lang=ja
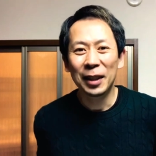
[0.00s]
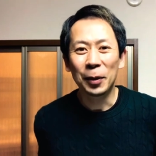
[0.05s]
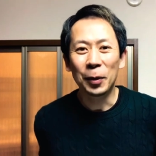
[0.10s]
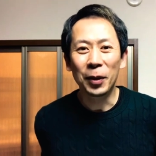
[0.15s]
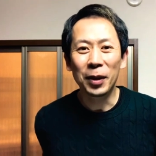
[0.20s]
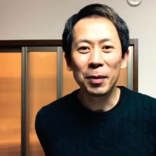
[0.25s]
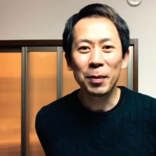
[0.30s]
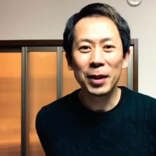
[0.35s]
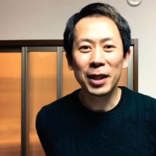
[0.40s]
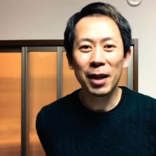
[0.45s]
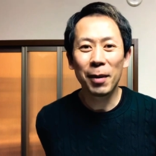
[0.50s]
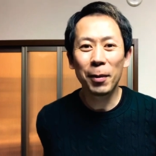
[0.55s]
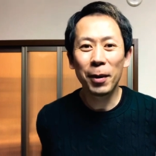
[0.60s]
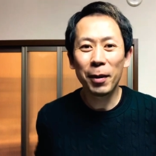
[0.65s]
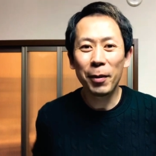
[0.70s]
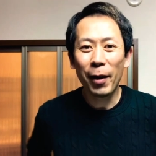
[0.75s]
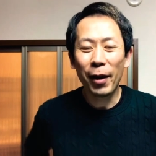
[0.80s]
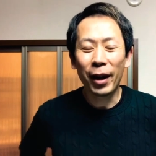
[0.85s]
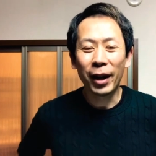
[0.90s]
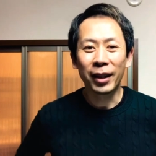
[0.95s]
俺もサボれ
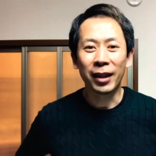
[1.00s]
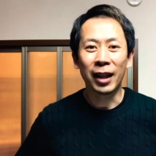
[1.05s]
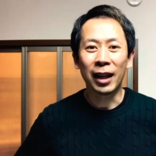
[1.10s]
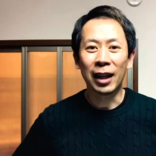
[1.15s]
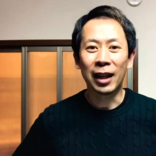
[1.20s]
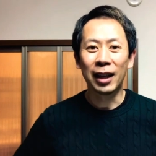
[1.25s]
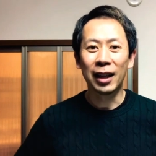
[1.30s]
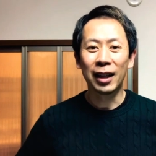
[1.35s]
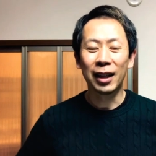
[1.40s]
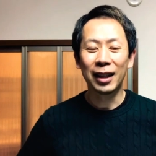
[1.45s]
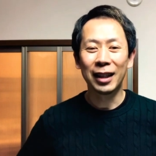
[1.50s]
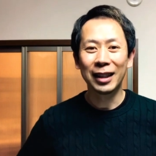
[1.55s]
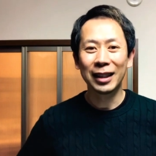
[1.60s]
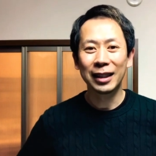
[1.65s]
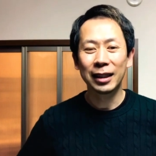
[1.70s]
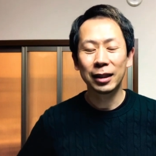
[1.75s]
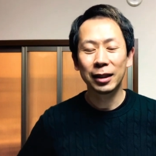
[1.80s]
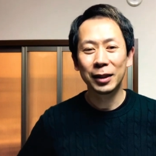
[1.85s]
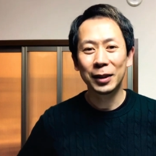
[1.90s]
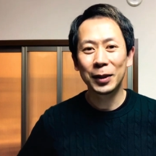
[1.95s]
ばよかったな
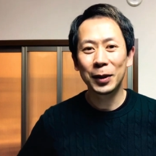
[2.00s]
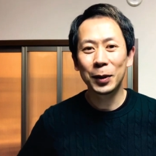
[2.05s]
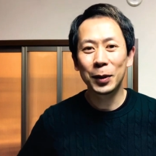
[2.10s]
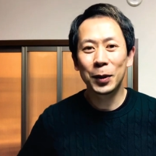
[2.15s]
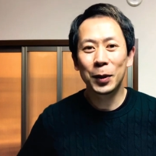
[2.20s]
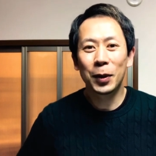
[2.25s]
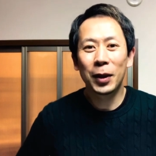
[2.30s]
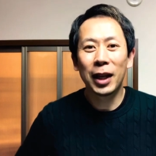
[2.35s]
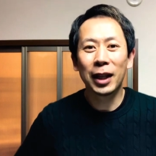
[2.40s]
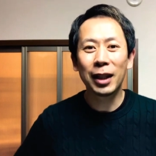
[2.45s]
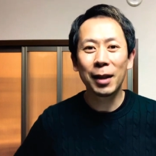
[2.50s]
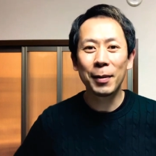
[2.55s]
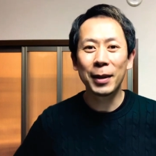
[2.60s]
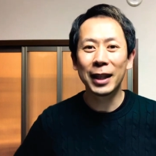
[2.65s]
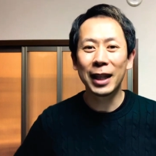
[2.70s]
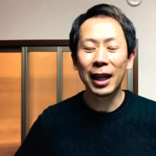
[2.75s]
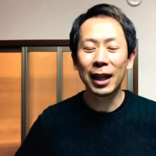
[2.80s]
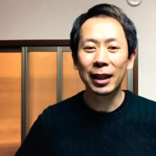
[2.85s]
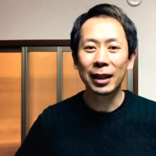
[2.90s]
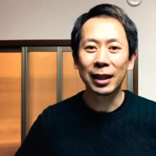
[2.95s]
ちょっとそれ頭
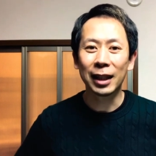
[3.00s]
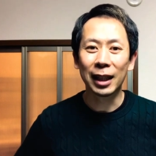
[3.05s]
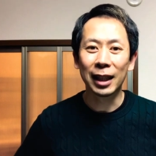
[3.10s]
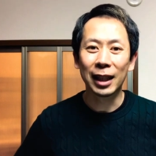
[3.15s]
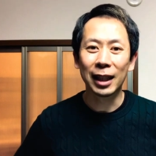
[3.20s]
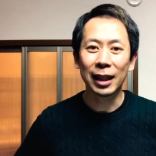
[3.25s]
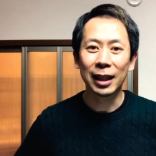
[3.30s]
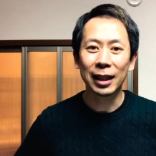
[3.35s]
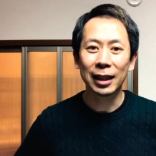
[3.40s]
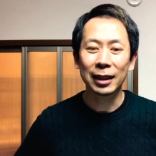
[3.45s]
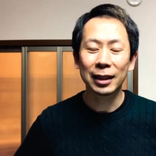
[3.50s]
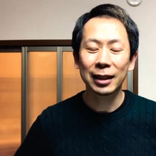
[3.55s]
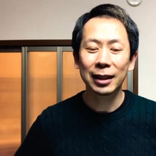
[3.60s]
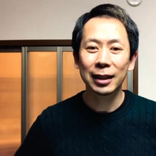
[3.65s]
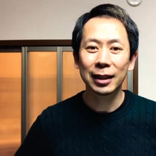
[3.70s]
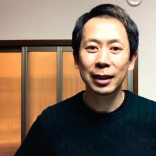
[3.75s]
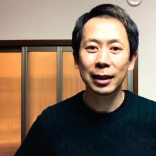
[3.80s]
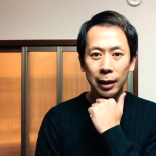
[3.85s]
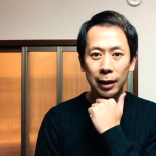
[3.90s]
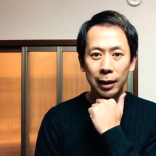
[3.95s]
になかったな
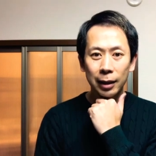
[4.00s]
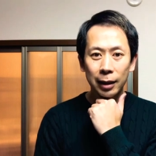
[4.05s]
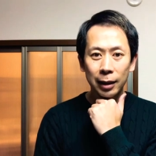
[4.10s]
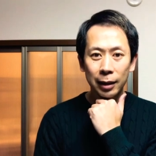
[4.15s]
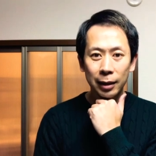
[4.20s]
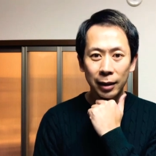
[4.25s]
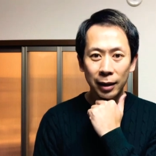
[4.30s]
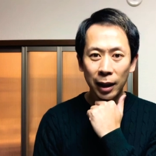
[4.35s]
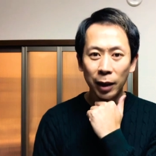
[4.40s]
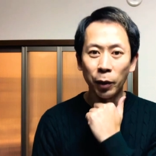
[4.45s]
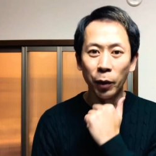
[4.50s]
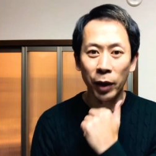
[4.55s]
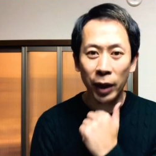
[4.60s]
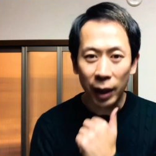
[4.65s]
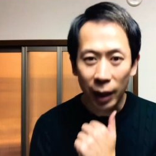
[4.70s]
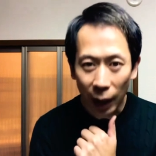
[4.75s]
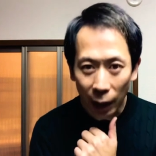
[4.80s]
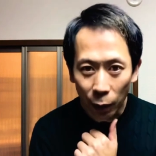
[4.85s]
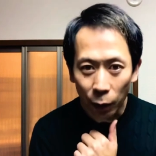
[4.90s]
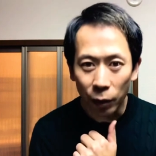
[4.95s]
ちゃんと言っ
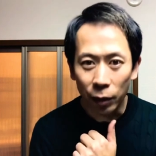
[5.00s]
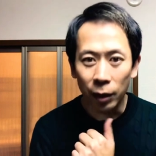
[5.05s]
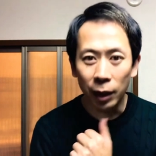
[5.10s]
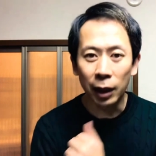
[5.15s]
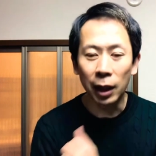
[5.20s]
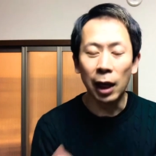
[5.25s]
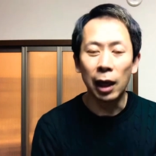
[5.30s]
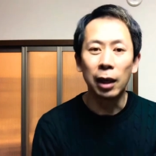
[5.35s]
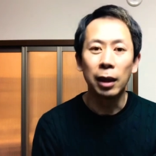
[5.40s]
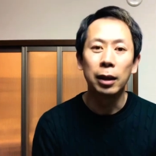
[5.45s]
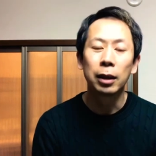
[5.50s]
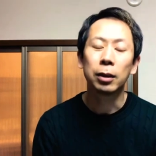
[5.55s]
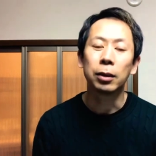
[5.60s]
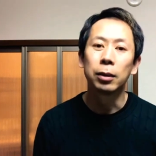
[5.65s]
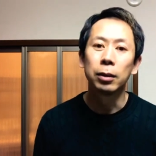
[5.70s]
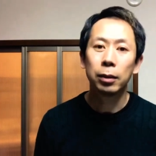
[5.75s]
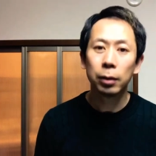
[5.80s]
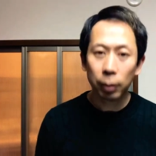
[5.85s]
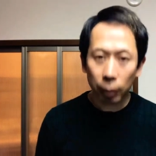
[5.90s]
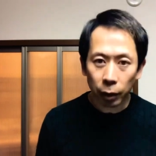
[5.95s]
たという方
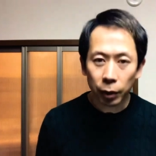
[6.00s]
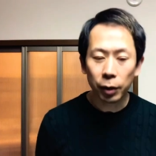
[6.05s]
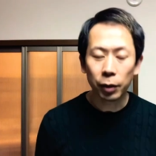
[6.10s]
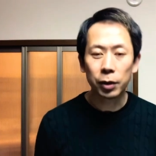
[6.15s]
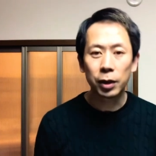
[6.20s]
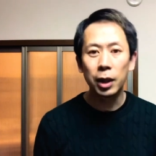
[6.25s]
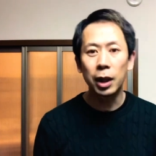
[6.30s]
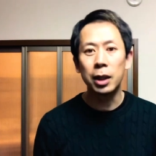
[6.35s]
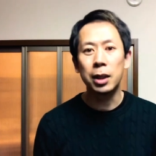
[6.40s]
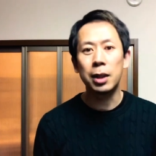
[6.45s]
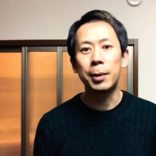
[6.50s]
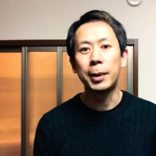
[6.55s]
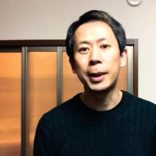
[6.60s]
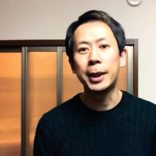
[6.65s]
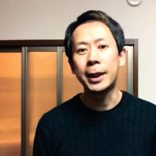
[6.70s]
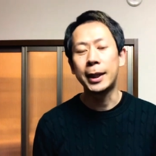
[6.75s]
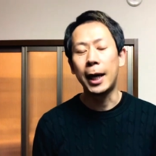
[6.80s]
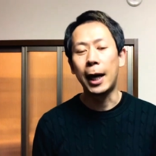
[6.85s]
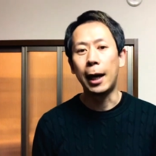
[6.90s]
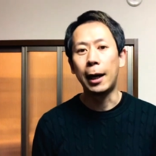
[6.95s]
本当にお疲れ様で
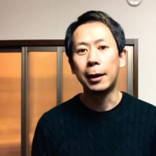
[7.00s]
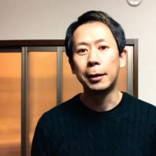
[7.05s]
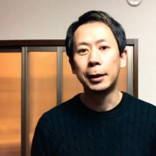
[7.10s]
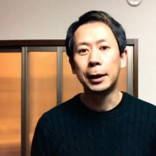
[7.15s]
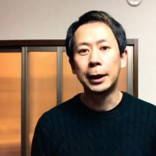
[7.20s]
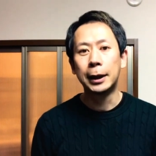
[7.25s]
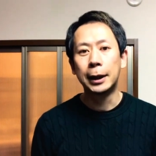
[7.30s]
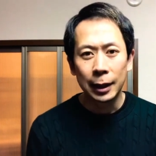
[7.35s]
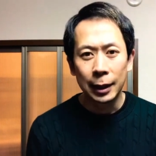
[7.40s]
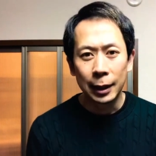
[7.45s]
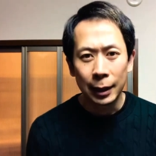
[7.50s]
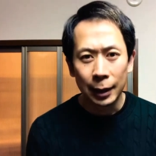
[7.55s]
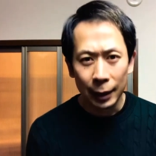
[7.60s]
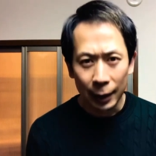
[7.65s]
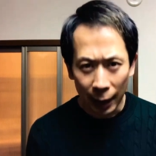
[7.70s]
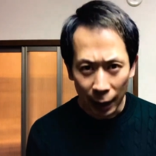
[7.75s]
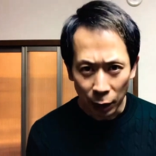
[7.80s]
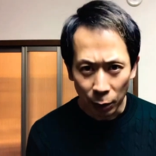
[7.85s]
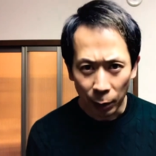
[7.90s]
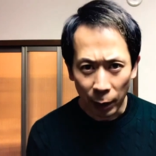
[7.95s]
した
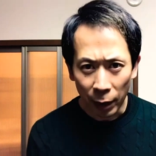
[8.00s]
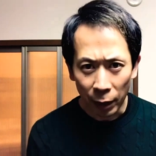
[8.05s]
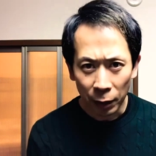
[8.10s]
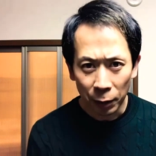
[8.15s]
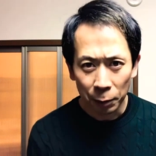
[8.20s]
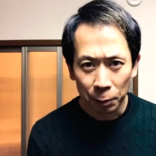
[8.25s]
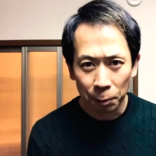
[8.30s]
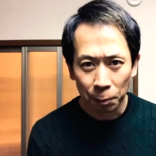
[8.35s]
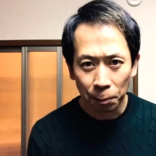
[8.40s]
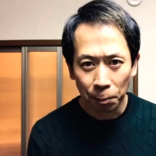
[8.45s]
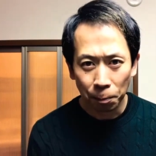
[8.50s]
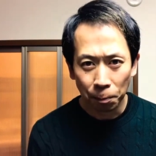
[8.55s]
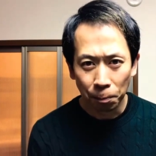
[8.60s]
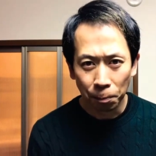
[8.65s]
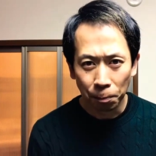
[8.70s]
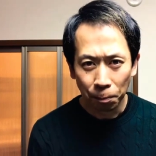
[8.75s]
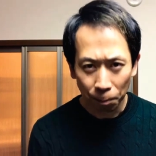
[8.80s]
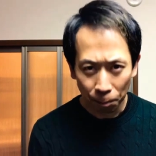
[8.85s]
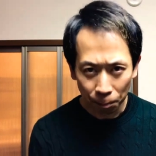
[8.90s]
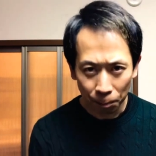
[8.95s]
大丈夫だよ
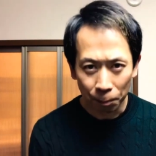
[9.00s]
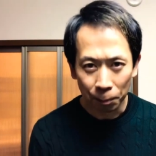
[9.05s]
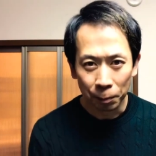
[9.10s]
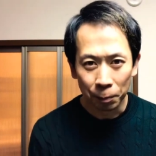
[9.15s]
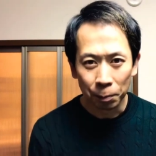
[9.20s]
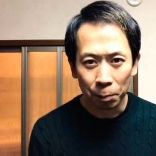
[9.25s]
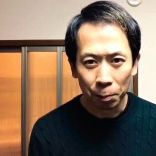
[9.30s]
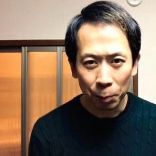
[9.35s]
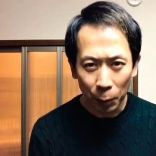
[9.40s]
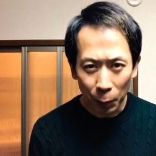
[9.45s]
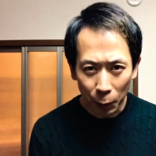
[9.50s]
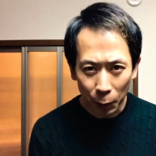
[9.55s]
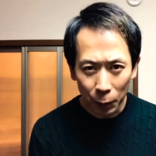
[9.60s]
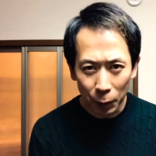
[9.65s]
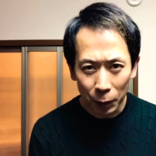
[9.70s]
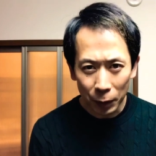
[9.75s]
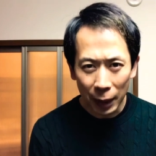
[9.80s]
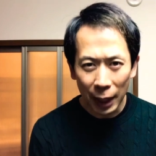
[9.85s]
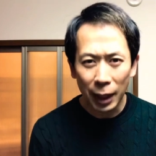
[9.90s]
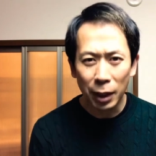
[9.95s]
うん
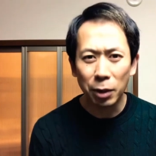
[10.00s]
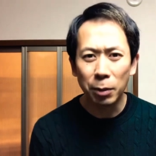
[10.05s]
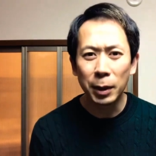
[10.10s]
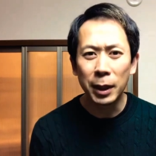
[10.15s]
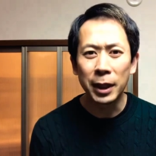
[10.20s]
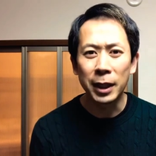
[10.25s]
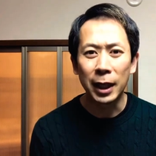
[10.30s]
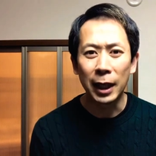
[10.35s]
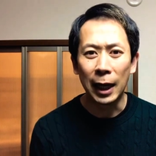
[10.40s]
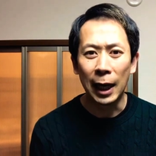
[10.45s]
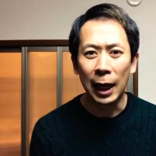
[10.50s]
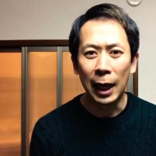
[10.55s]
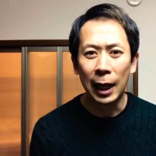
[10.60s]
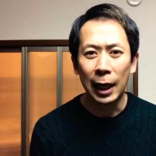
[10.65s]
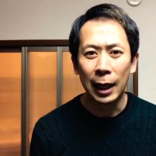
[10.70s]
もう大丈夫ですから